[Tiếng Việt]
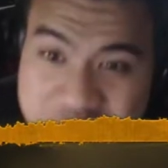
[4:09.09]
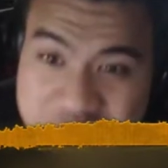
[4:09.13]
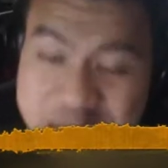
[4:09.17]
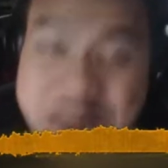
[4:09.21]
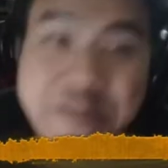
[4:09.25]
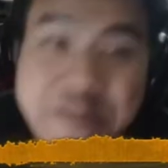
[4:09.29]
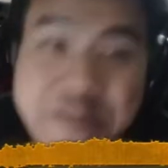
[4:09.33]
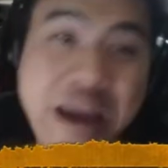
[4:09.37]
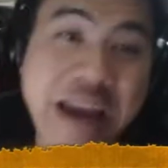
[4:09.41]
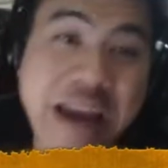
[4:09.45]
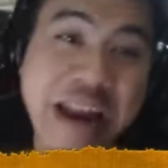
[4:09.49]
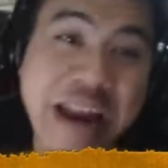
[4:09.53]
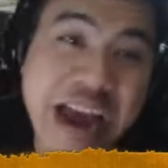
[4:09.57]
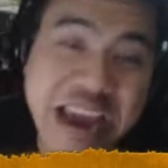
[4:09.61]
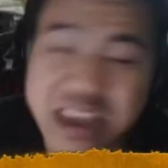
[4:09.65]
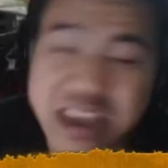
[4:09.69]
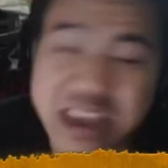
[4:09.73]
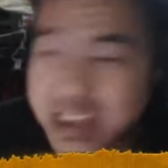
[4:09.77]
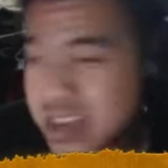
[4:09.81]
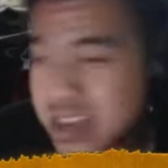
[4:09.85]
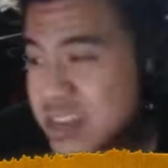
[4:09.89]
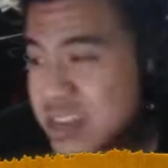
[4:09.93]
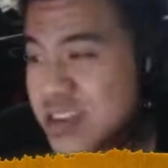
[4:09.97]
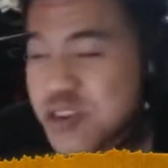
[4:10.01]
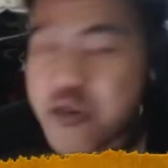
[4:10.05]
đi lại đây
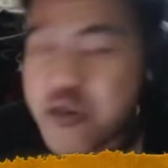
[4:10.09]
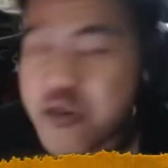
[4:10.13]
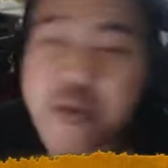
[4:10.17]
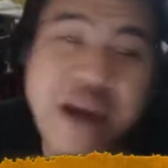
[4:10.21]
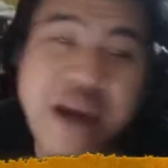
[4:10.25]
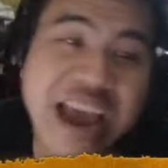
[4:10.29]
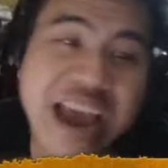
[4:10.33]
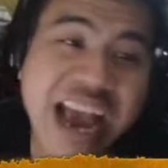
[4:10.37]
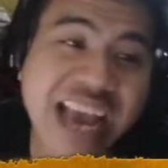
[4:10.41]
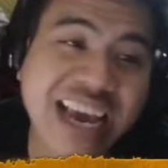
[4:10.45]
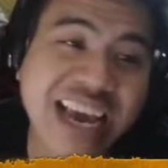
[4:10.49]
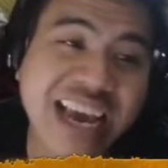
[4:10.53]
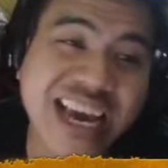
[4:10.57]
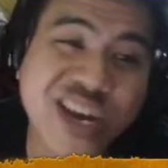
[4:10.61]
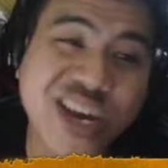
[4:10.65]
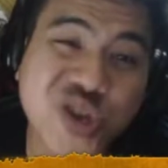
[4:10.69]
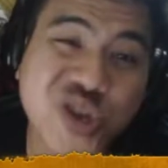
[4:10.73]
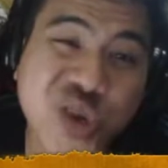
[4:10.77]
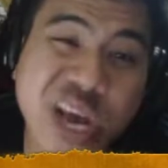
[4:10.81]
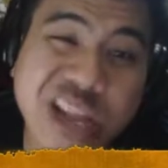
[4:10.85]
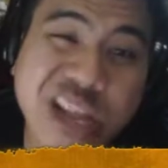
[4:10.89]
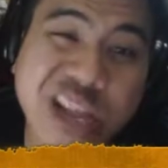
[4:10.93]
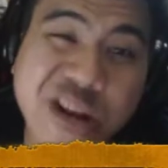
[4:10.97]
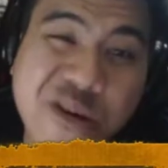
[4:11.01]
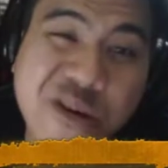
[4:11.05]
cô bé hay kể
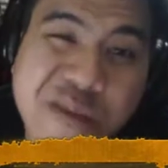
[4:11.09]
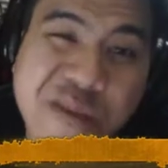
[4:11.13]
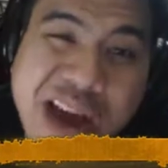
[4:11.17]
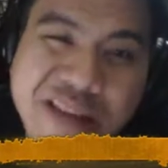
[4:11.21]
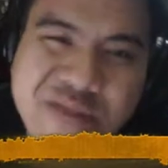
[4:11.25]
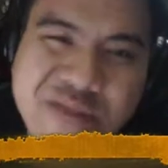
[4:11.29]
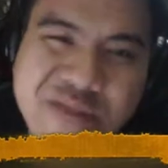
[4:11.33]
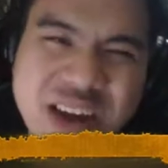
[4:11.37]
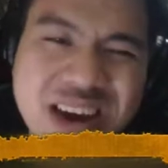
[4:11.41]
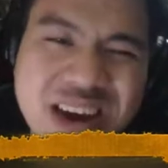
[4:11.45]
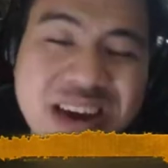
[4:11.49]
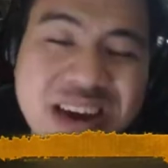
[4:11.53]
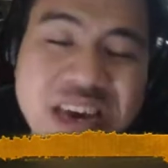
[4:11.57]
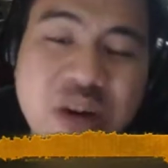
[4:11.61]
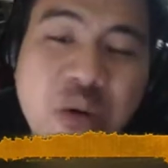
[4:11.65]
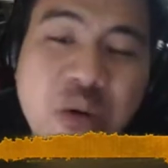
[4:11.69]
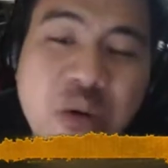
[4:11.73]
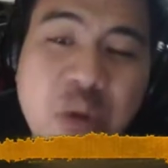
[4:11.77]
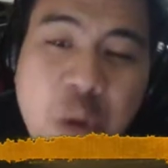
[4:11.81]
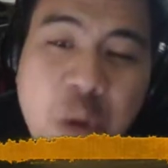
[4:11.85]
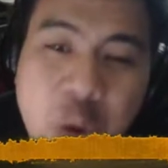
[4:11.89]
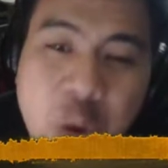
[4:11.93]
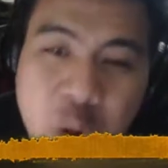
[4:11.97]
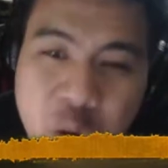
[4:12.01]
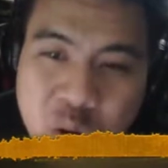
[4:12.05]
chuyện cho các bạn về người yêu
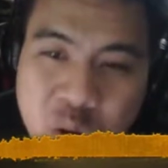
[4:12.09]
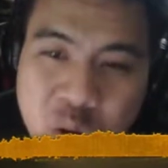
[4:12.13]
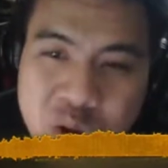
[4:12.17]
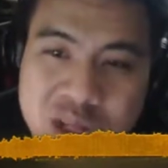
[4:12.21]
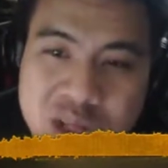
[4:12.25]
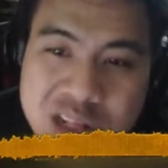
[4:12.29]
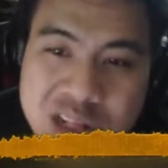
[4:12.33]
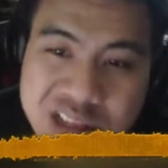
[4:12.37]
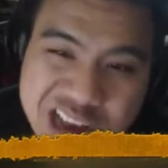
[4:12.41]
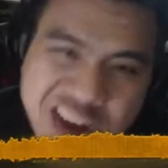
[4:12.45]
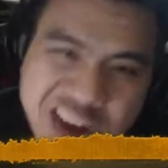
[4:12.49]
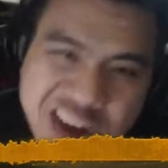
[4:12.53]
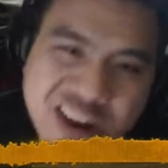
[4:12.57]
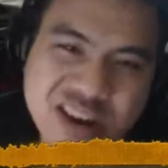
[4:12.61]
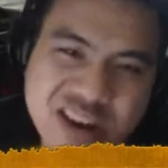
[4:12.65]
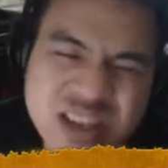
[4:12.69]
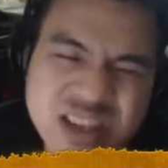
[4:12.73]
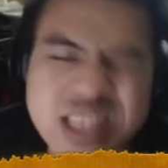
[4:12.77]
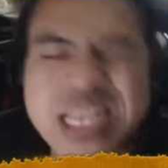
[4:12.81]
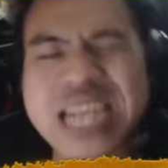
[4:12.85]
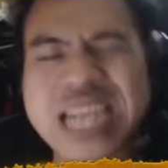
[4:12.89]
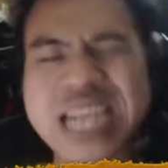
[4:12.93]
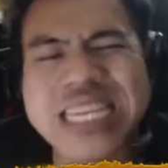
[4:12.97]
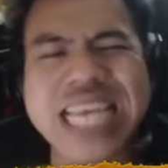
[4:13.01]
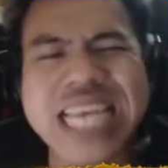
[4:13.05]
cũ ở ờ,
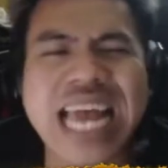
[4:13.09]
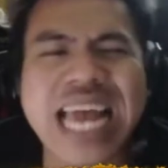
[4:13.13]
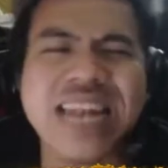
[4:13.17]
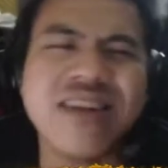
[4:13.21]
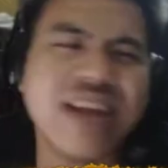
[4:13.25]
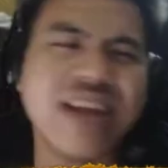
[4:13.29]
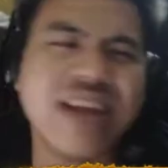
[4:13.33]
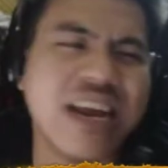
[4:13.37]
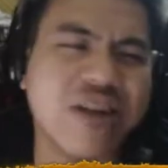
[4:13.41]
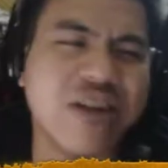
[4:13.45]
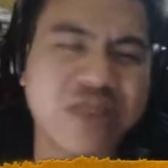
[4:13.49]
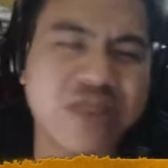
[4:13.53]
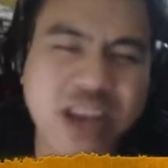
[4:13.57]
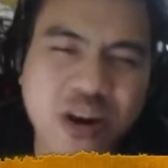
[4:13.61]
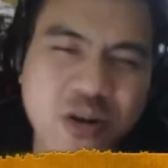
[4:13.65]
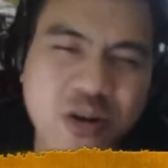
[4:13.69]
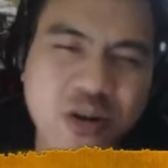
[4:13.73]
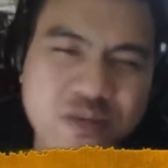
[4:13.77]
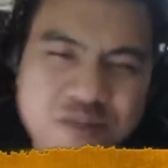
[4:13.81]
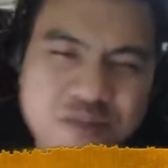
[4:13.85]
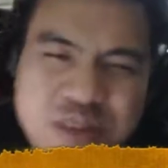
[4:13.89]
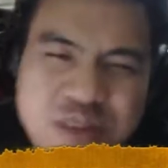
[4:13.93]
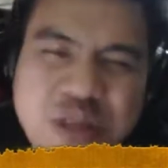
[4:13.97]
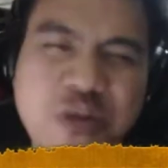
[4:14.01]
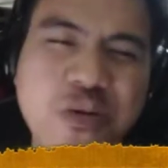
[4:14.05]
chắc chắn ở đây nó sẽ có
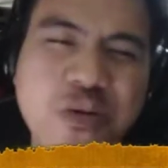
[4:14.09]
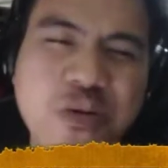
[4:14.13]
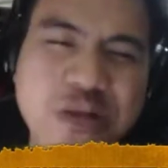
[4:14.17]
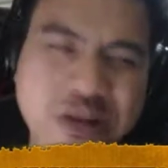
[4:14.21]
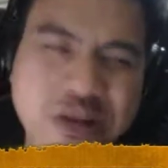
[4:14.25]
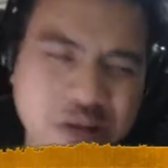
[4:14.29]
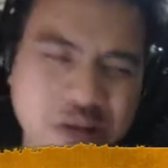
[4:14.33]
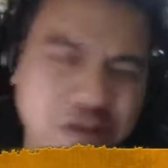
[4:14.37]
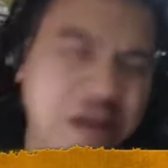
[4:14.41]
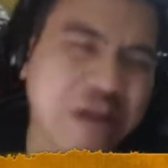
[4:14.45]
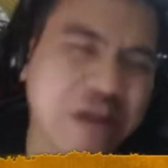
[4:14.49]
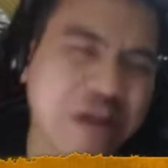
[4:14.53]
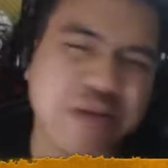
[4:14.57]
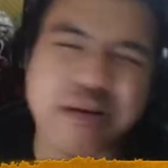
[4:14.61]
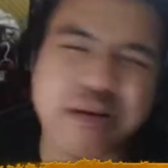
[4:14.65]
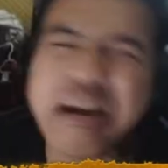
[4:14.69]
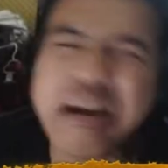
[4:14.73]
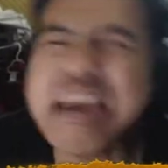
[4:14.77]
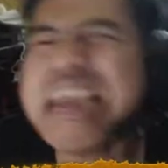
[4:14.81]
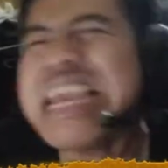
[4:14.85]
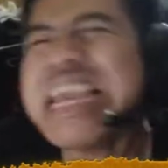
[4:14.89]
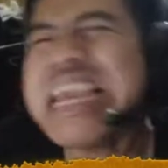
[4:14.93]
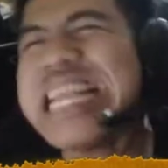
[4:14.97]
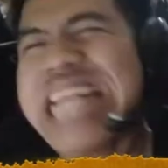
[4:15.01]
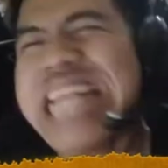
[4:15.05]
ví dụ kiểu thử
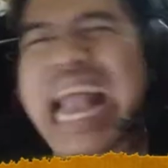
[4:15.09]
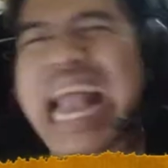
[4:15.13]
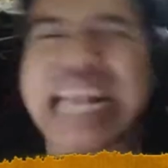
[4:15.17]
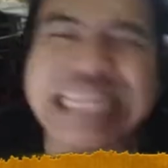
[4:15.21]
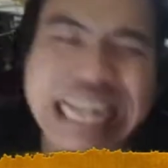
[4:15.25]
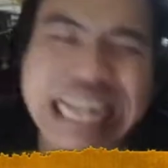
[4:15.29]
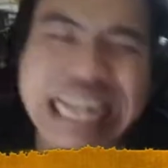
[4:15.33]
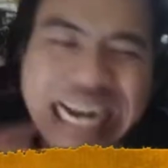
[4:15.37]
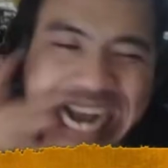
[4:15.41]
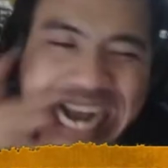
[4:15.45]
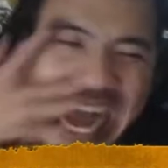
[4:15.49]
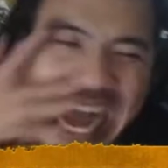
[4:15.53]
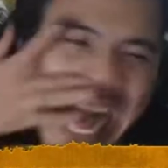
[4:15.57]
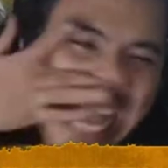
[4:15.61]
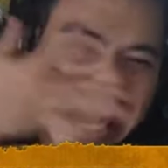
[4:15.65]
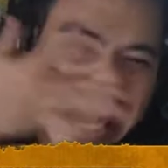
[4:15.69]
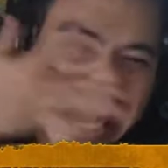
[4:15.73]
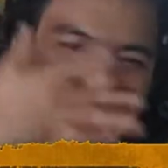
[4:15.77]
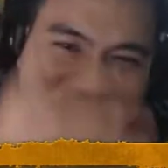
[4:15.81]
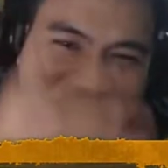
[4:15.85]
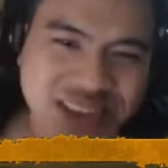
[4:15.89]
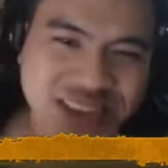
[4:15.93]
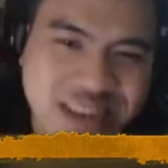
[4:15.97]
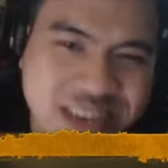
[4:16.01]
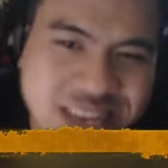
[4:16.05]
nghĩ nhanh là cái nhá